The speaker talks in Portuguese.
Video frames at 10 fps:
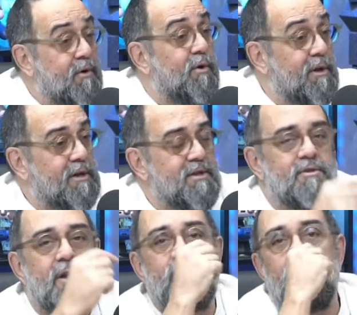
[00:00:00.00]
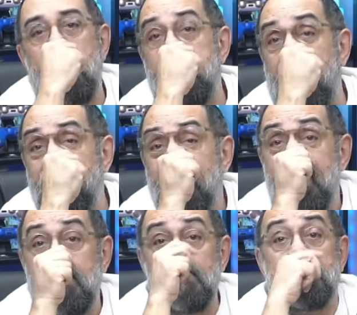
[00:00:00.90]
e ficou Nossa Senhora do Bom
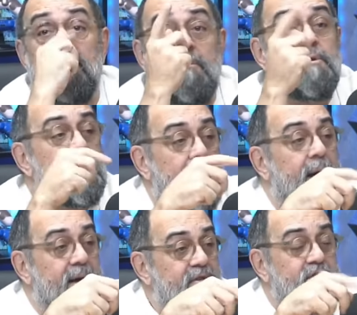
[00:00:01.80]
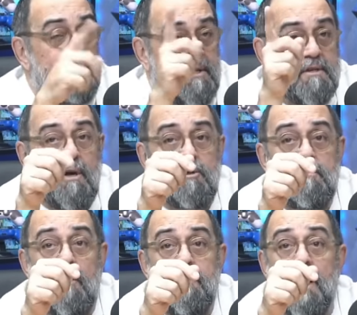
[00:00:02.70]
Parto. E o Silvio me chamava de Nossa
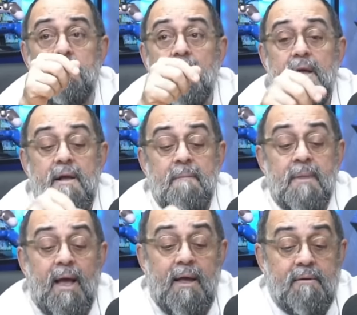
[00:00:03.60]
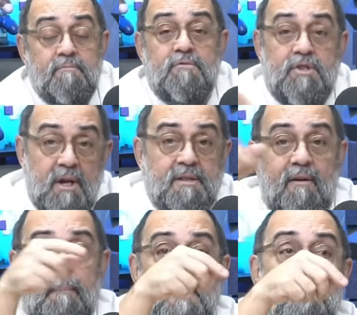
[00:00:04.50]
Senhora do Bom Parto. Aí um
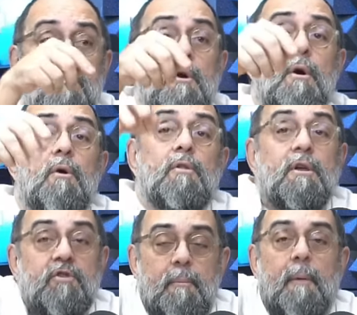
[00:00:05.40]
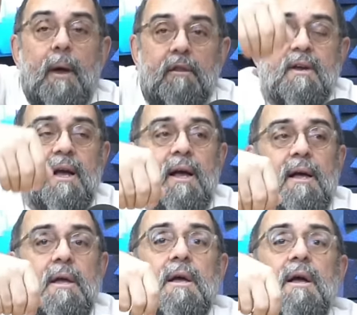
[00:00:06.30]
dia ele estava passando, ô Nossa Senhora do Bom Parto, vem
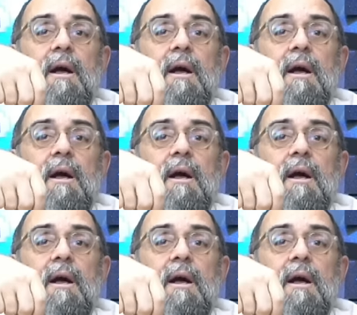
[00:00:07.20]
cá.